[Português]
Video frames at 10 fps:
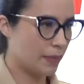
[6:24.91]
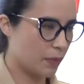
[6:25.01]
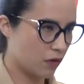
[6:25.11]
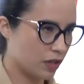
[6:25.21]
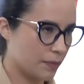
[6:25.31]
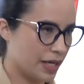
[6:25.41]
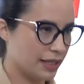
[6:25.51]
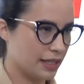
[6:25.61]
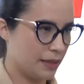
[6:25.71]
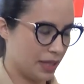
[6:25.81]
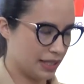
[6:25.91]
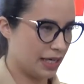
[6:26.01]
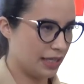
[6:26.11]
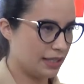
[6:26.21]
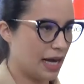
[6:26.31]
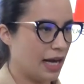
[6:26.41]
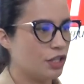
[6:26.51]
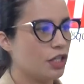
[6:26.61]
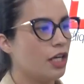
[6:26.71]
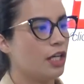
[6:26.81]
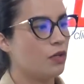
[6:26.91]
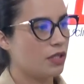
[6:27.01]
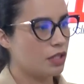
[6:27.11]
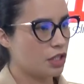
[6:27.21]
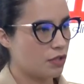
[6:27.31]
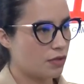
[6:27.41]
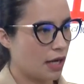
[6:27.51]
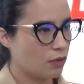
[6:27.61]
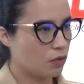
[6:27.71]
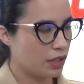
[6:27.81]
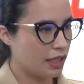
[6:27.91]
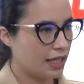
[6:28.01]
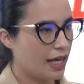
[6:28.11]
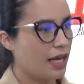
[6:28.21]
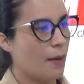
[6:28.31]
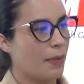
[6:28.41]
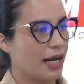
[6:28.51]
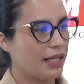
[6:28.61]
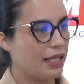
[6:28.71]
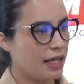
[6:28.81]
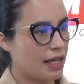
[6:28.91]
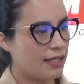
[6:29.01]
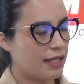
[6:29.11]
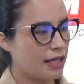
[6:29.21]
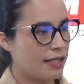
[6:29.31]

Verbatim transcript: a prova da materialidade e os indícios da autoria para que esse,